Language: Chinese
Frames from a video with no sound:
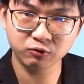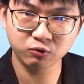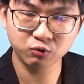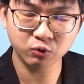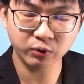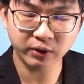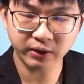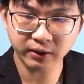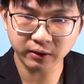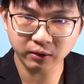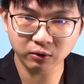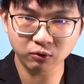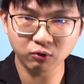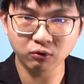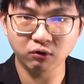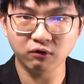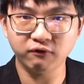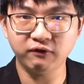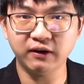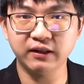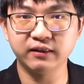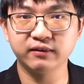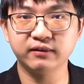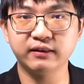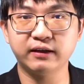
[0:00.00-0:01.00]
罪恶过
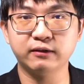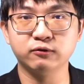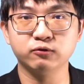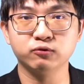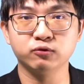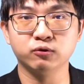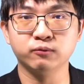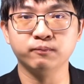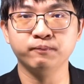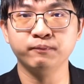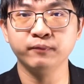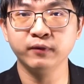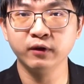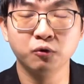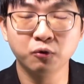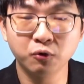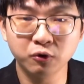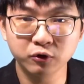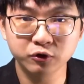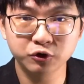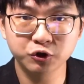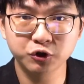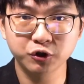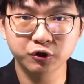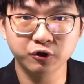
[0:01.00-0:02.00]
犯当中，
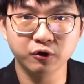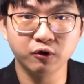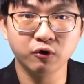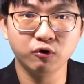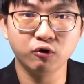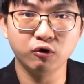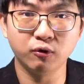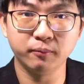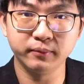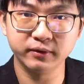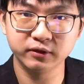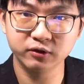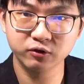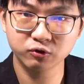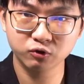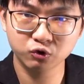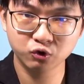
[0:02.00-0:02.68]
过去我们是